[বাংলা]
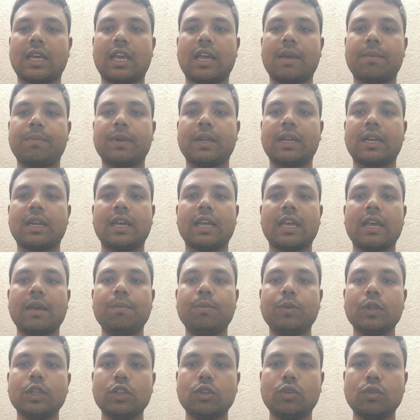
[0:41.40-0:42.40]
তাই আপনারা
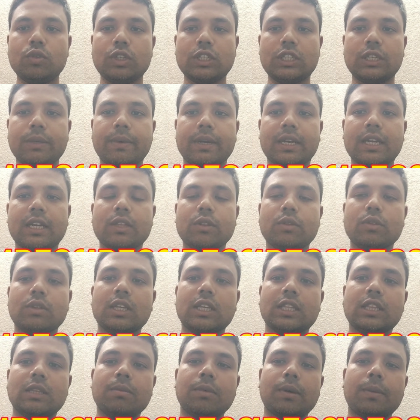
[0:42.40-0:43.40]
এমপিজি টু রিসিভার কিন্তু
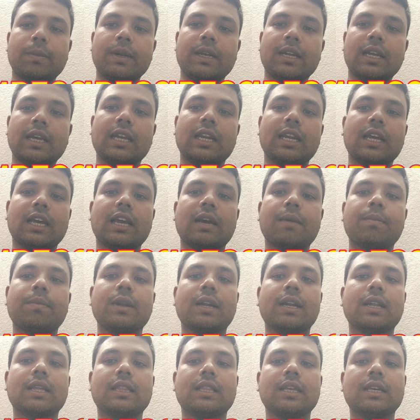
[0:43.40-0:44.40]
দেখতে পাবেন না এটাকে
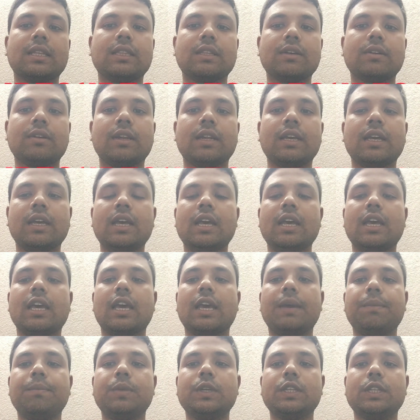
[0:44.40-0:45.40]
আপনারা দেখতে হলে
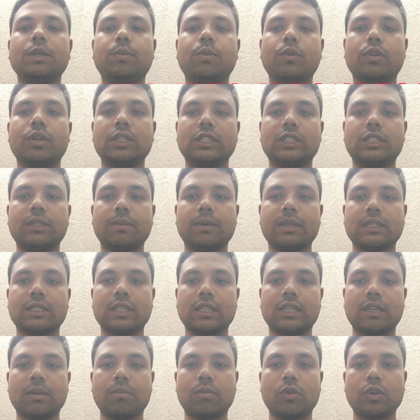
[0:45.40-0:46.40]
এমপিজি ফোর রিসিভার
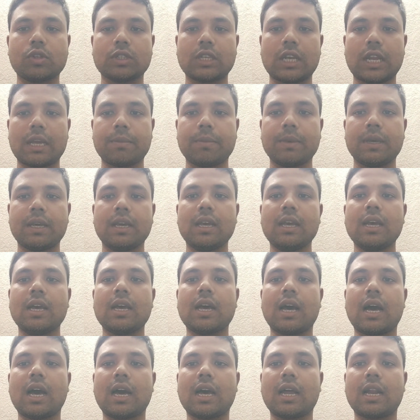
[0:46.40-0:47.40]
সেট বক্স লাগবে
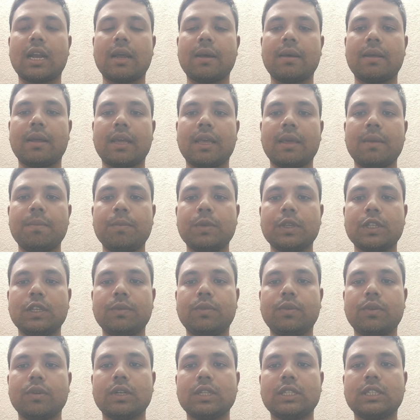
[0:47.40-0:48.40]
আর এমপিজি
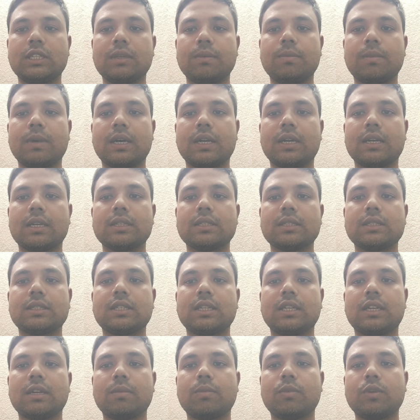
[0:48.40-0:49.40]
ফোর রিসিভার
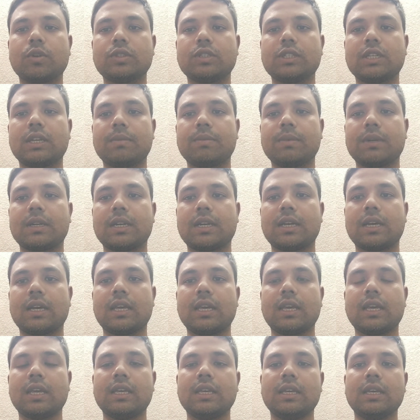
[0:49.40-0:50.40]
সেট বক্সে আপনারা
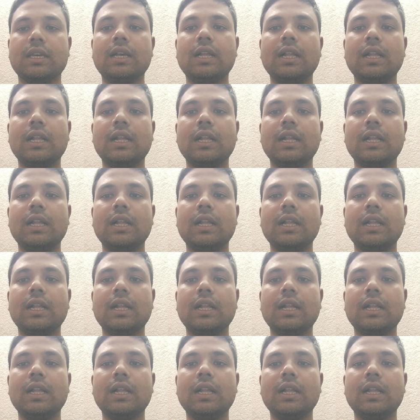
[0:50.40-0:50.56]
এই